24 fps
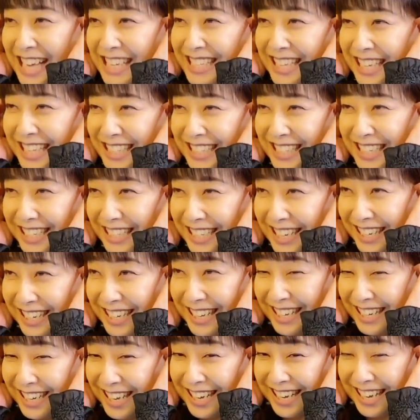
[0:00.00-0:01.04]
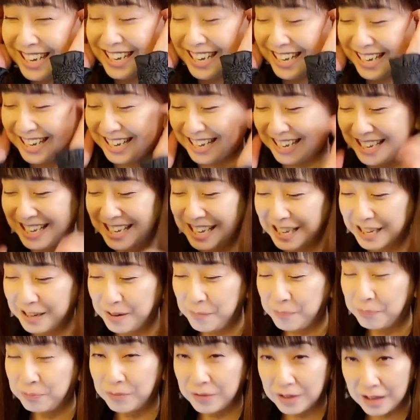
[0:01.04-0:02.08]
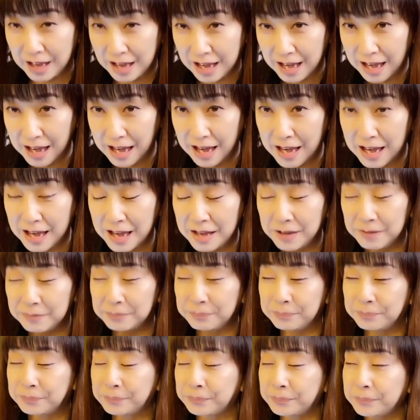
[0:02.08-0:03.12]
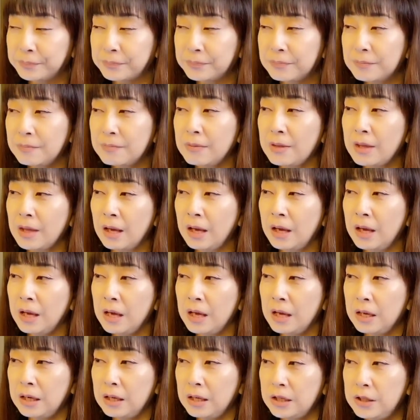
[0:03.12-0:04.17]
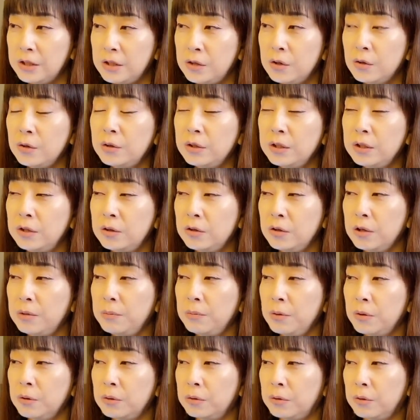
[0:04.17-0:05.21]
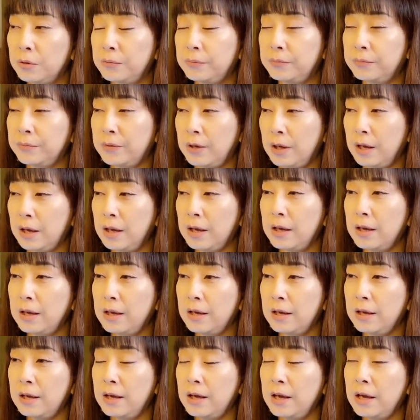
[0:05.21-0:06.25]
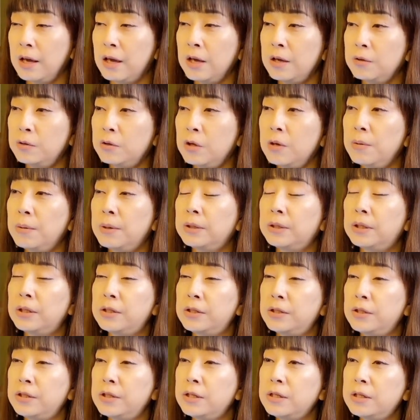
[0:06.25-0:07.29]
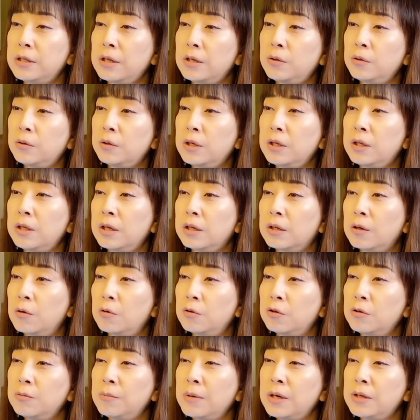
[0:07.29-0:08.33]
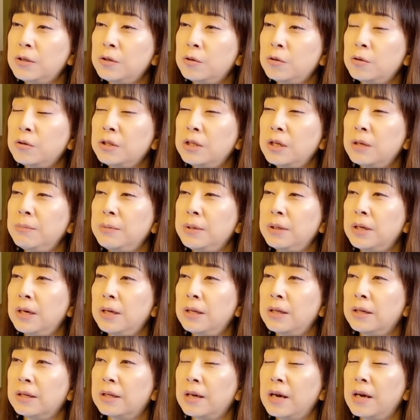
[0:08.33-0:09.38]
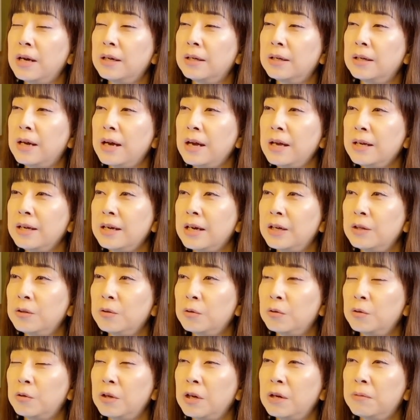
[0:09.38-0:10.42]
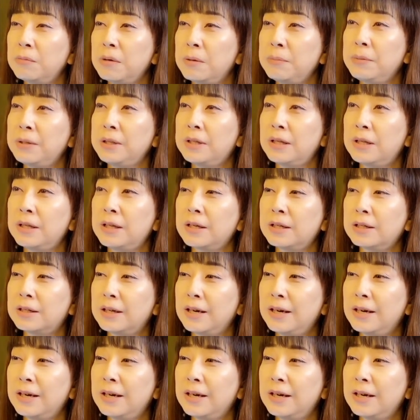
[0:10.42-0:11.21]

さっちゃんかいかいかいかいねえ1億人の妹ねそれ私小さい時なんか億万長者みたいな海外のドラマ見てなんか